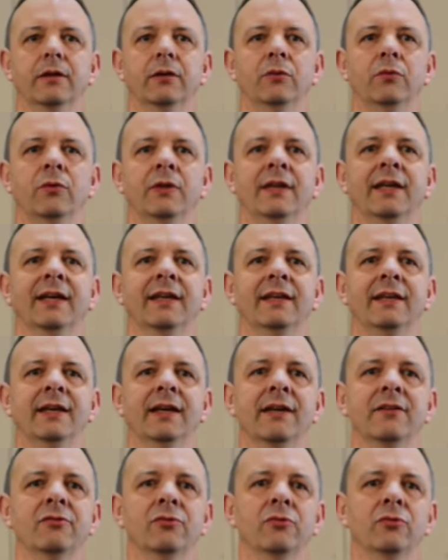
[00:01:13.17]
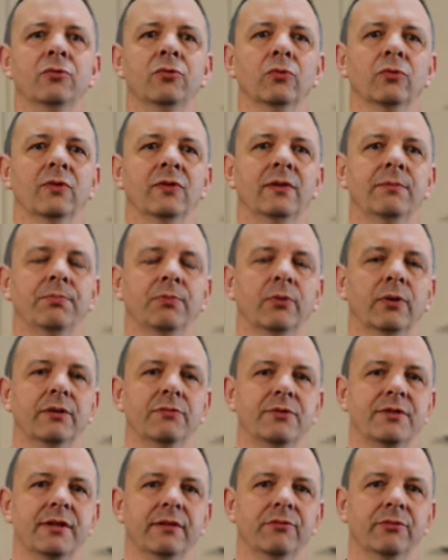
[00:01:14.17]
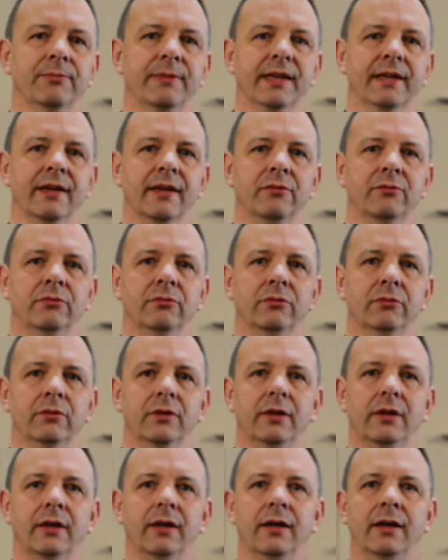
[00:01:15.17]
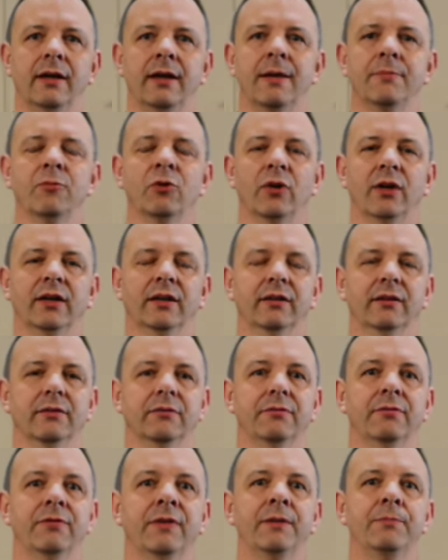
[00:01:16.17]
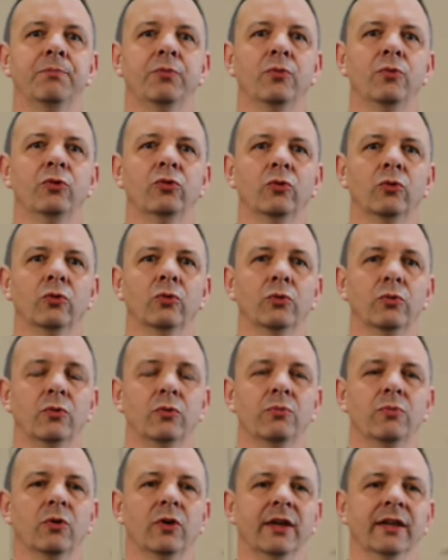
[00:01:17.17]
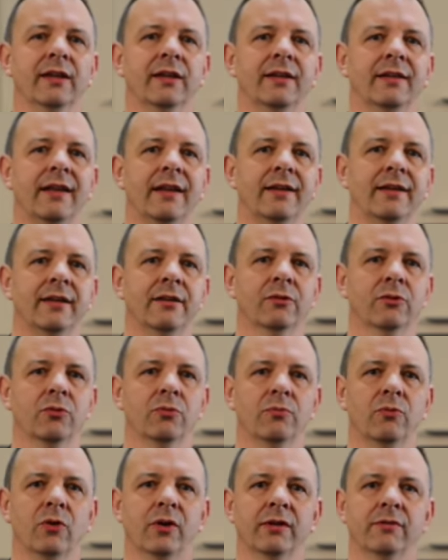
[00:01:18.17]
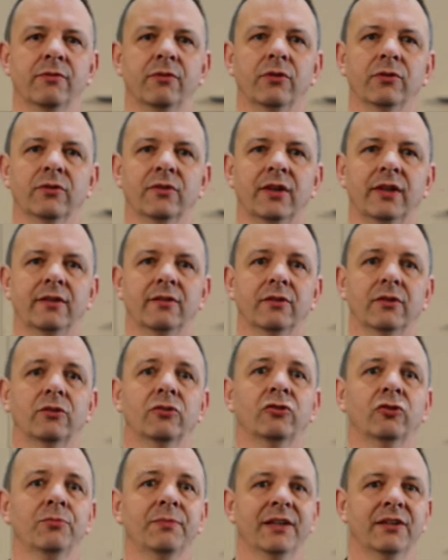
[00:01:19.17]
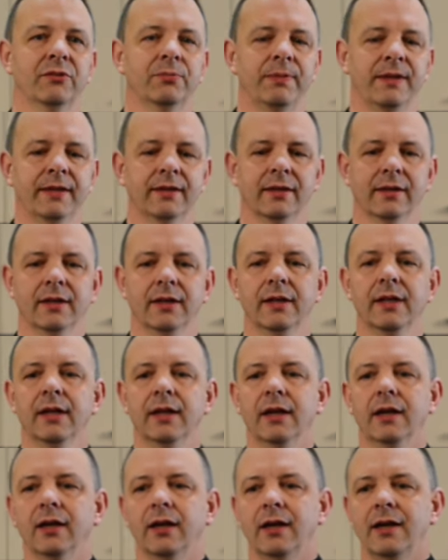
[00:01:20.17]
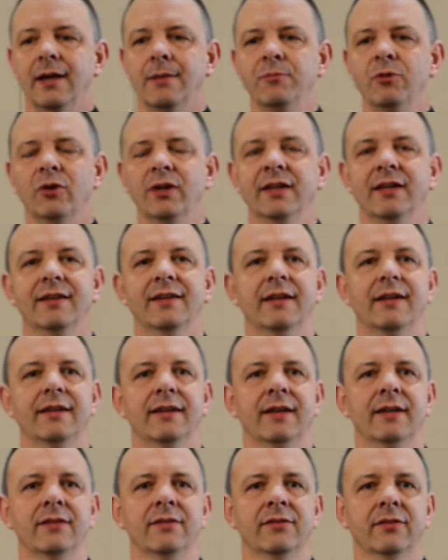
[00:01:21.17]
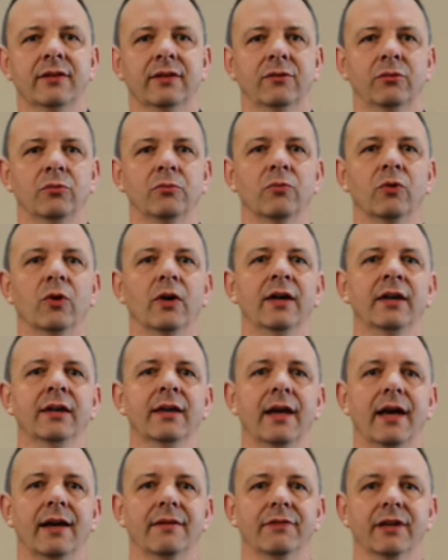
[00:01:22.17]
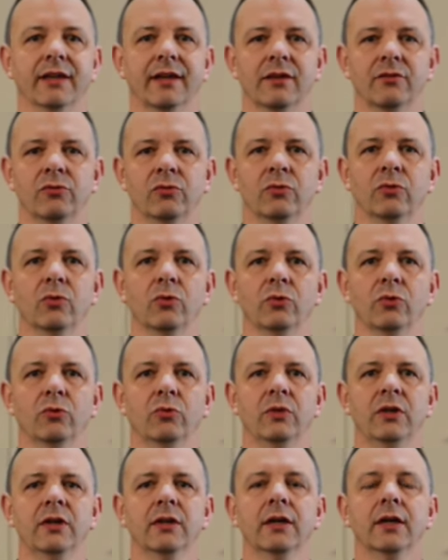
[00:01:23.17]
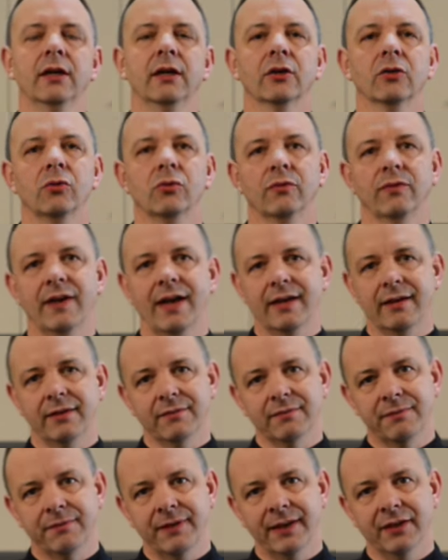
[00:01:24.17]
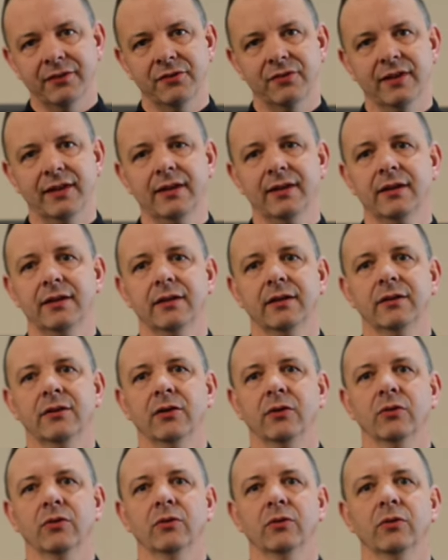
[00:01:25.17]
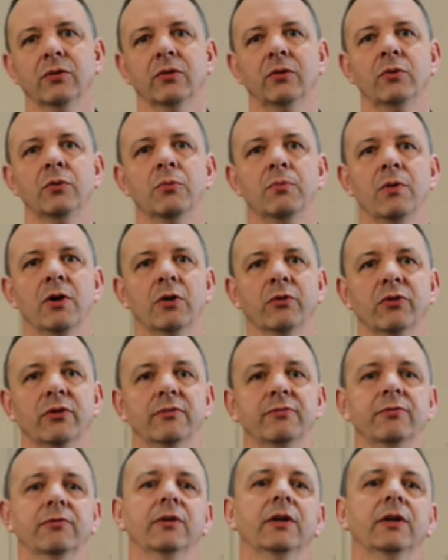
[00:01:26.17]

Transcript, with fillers: Une dernière astuce aussi pour réussir vos macarons, la meringue. Faites plutôt une meringue italienne qu'une meringue française. Je m'explique. La meringue italienne, c'est une meringue avec un sucre cuit qu'on va verser dans nos blancs d'œufs.